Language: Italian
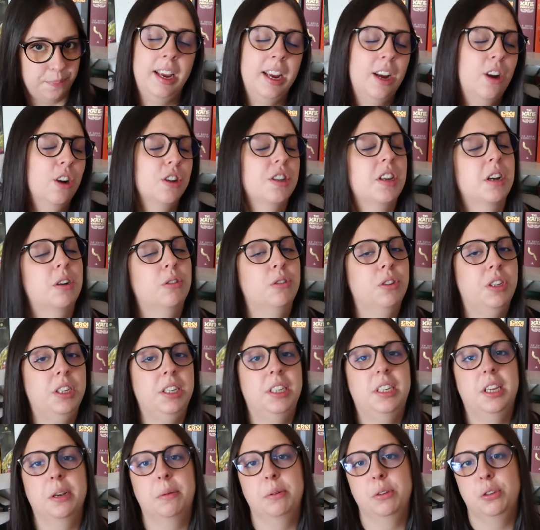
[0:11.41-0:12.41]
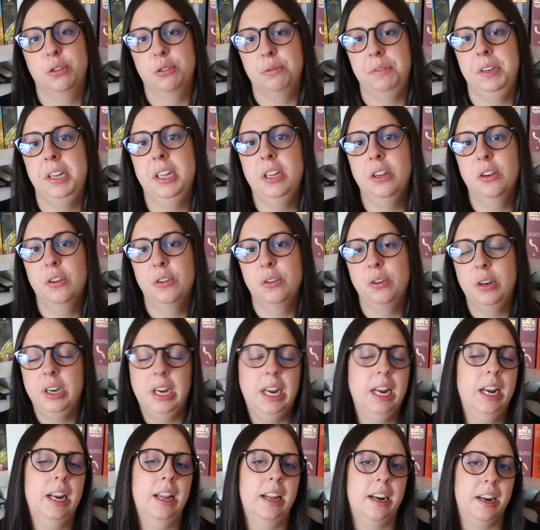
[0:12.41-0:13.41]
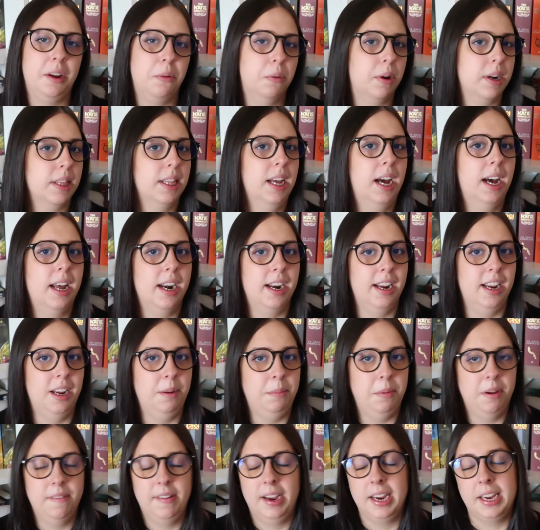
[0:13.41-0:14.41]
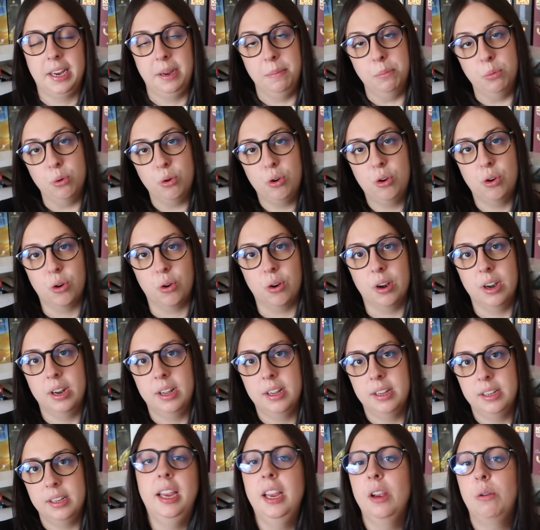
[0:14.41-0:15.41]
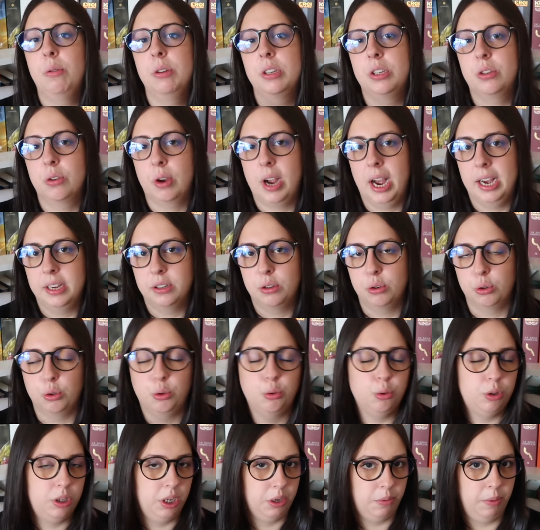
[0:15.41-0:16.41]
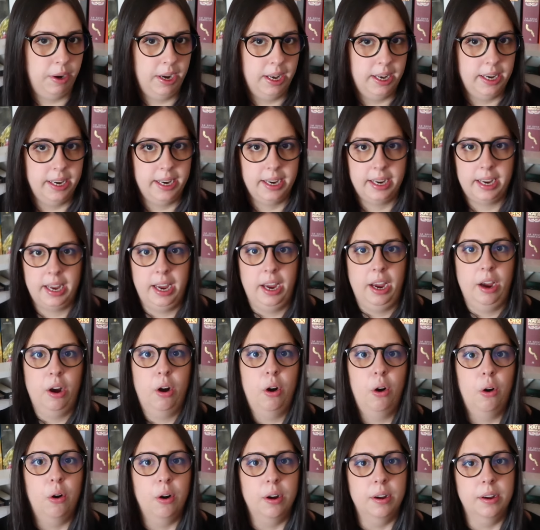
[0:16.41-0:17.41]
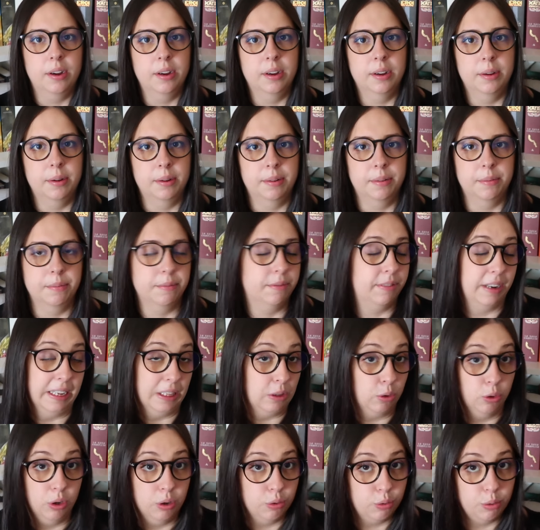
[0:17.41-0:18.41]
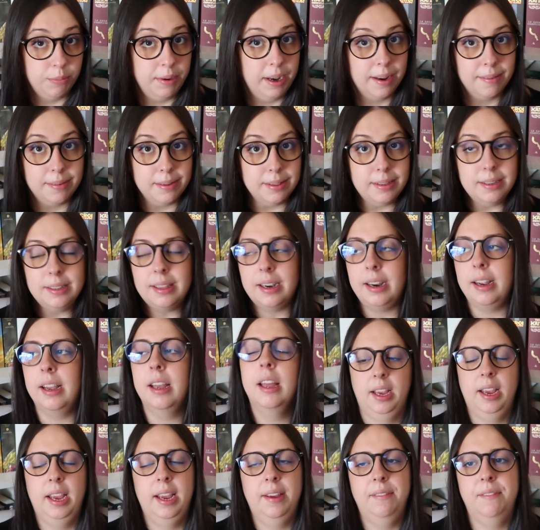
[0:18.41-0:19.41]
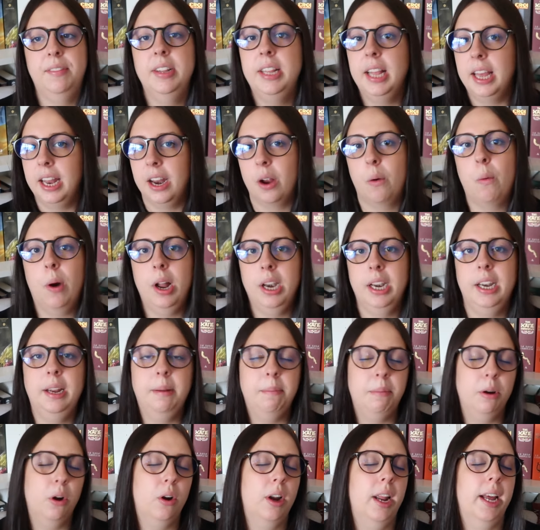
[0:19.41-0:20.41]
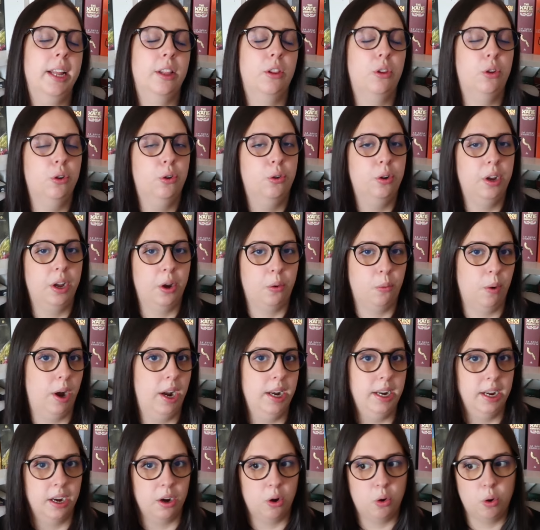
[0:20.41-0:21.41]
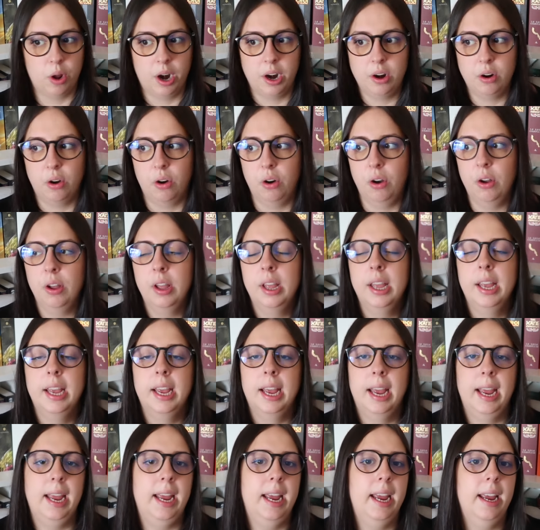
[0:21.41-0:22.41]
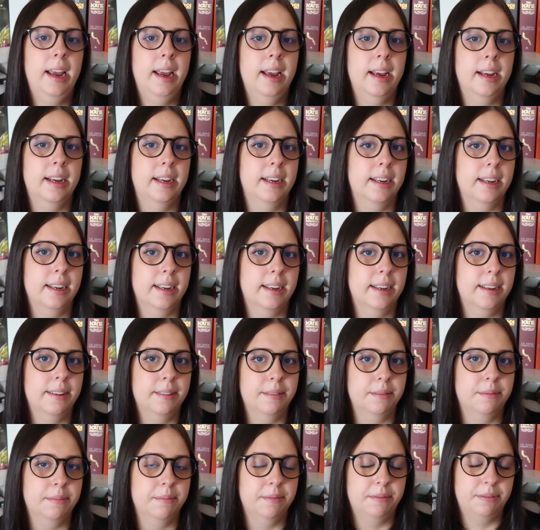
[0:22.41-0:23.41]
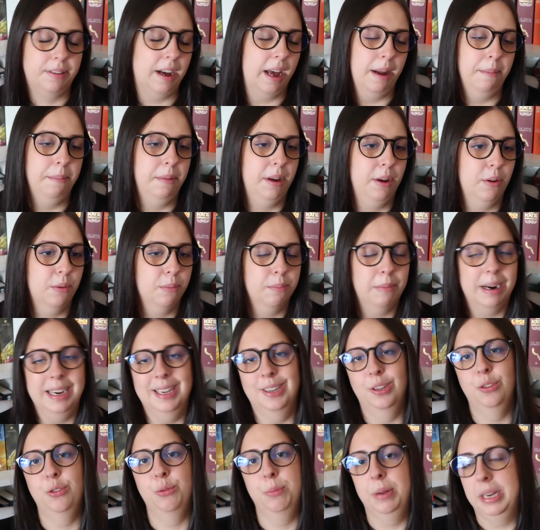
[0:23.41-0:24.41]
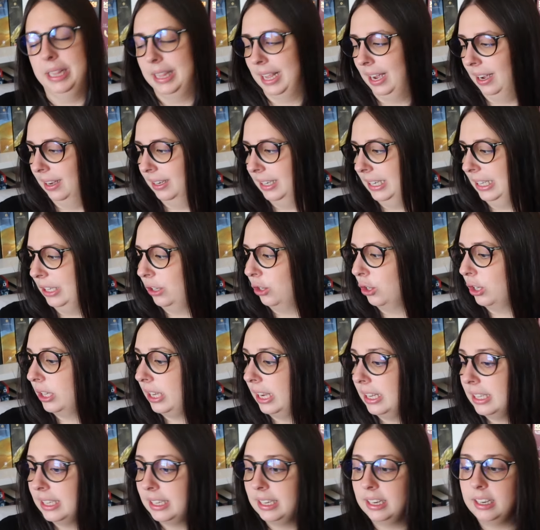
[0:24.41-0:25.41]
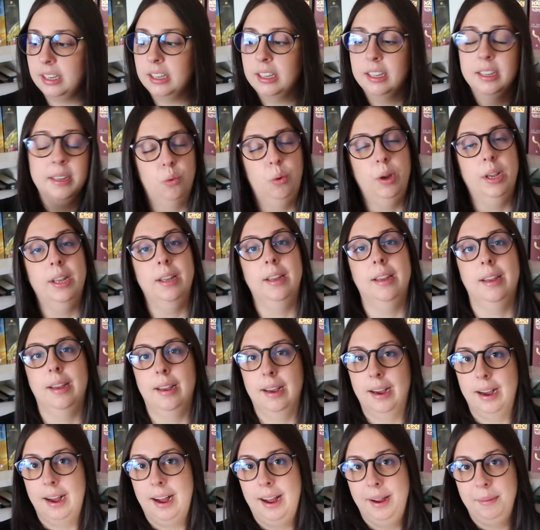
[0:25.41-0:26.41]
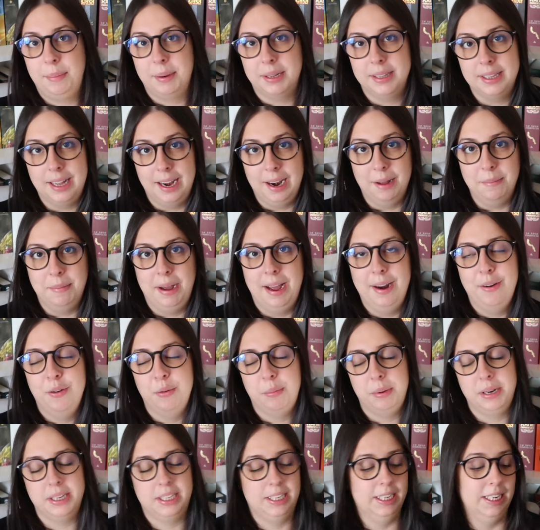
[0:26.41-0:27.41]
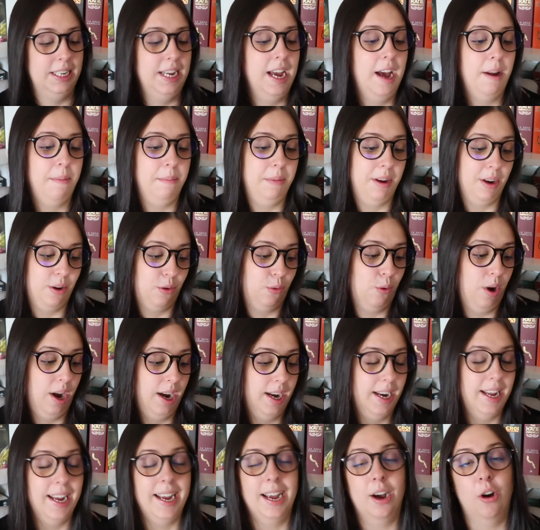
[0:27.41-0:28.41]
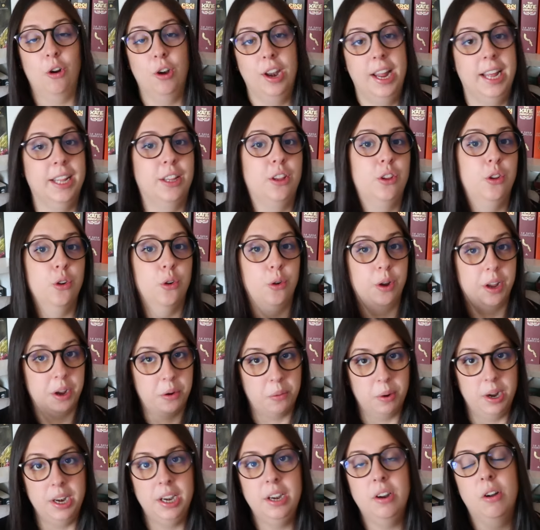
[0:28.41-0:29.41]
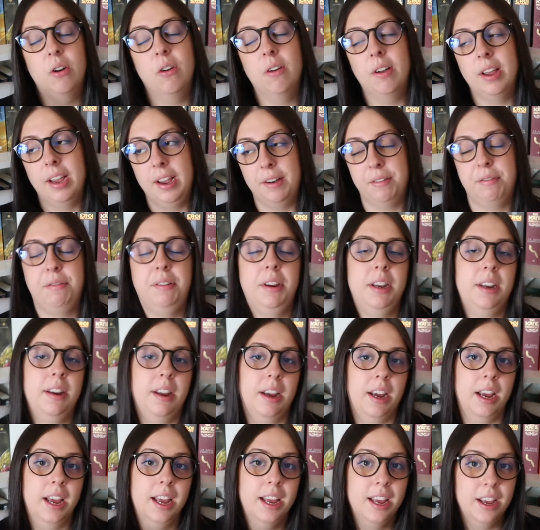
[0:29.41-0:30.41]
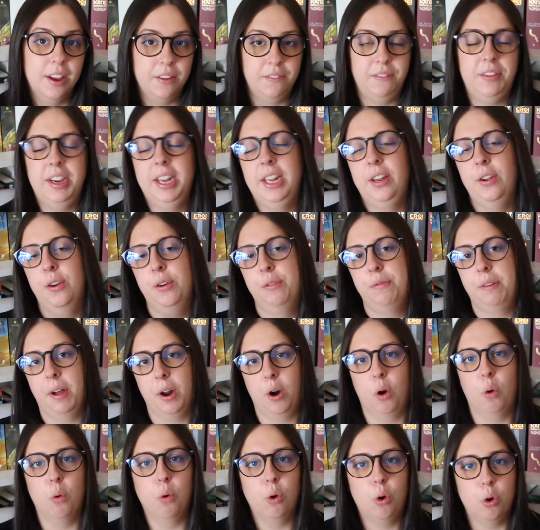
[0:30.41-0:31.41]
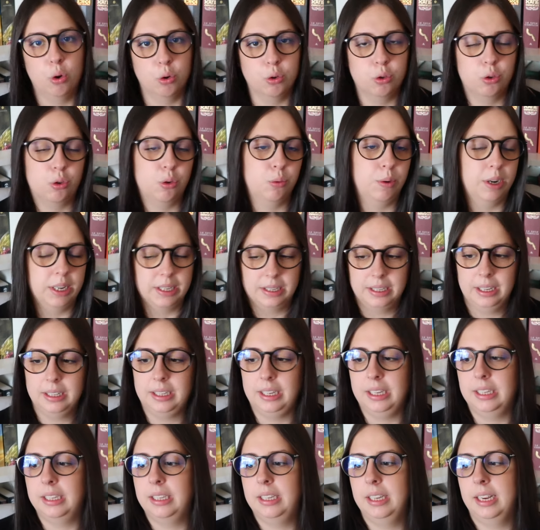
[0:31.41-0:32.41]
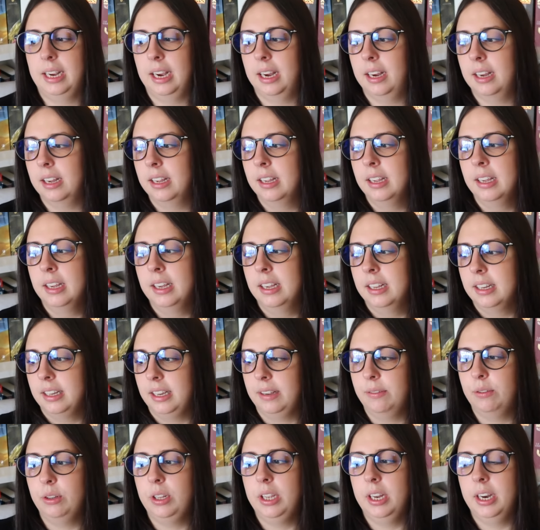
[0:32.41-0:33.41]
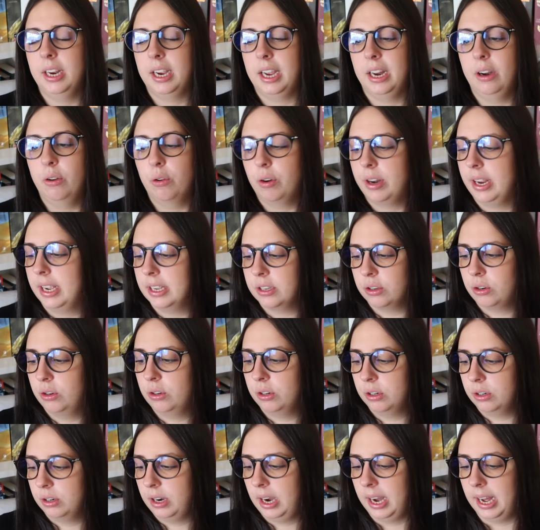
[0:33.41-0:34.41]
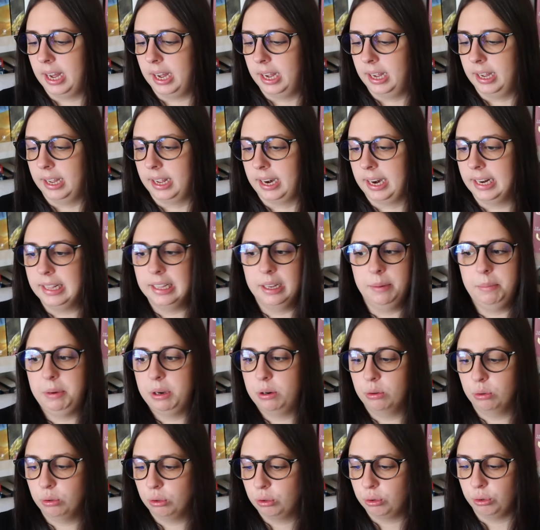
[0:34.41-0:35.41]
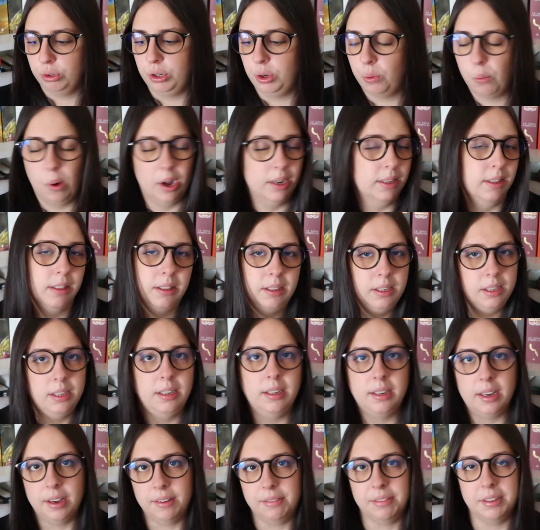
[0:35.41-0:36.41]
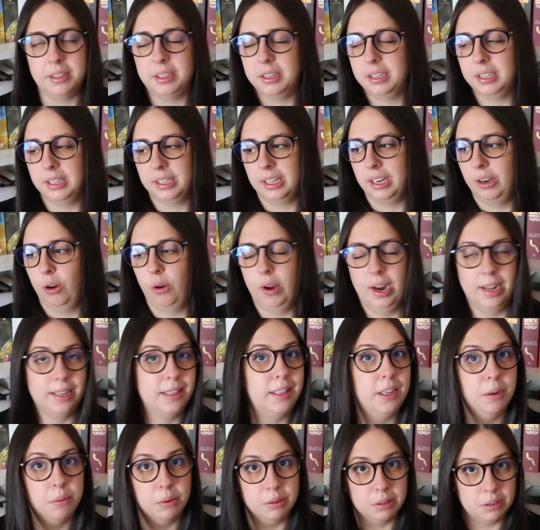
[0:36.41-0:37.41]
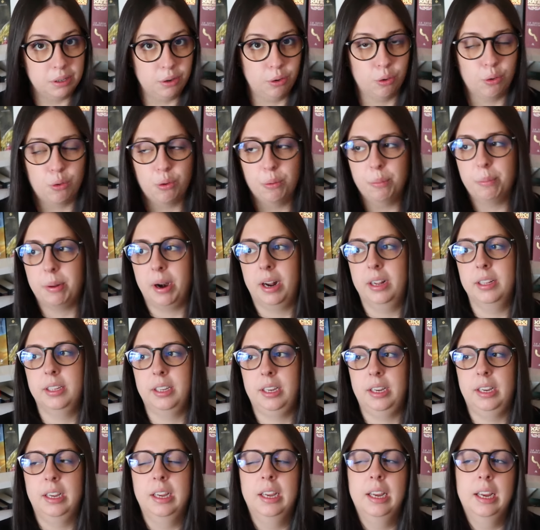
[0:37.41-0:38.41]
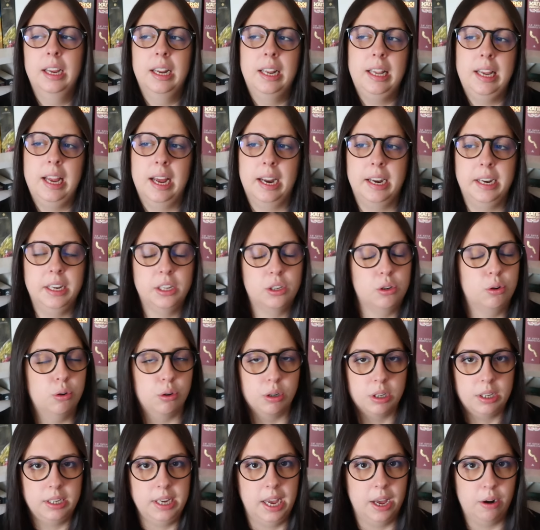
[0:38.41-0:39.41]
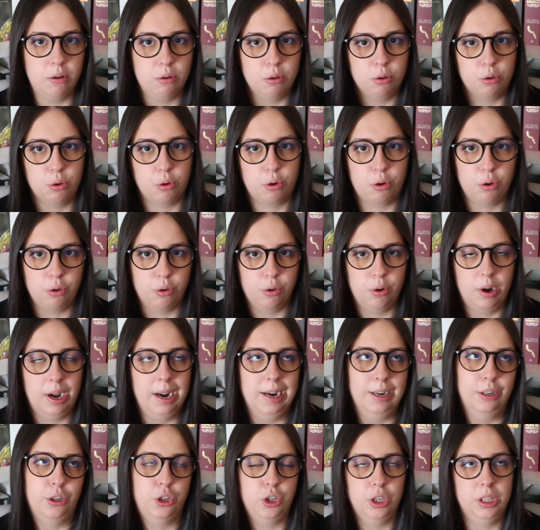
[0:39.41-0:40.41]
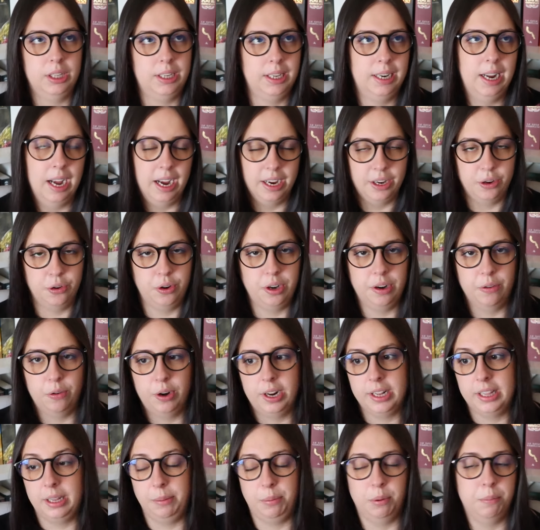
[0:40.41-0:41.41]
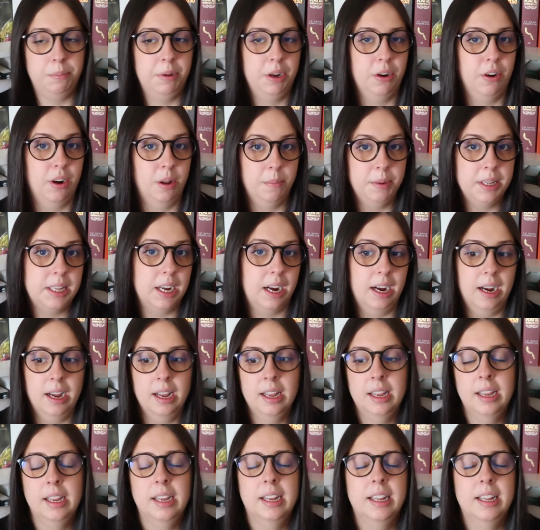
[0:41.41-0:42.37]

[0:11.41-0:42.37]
In cosa consiste questo video? Nel riguardare i miei vecchi book haul, in questo caso tutti quelli che ho eh, fatto nel 2023 e vedere quali libri ho letto e quali ancora no e eh, farmi un bagno di umiltà in sostanza quindi iPad alla mano per segnarmi quali ho letto e quali no e a fine video farò un conto, una statistica devo dire che non riesco a rendermi conto di quanti effettivamente ne ho letti, quanti ne ho comprati gli anni scorsi ero intorno al centinaio e ne ho letti più o meno la metà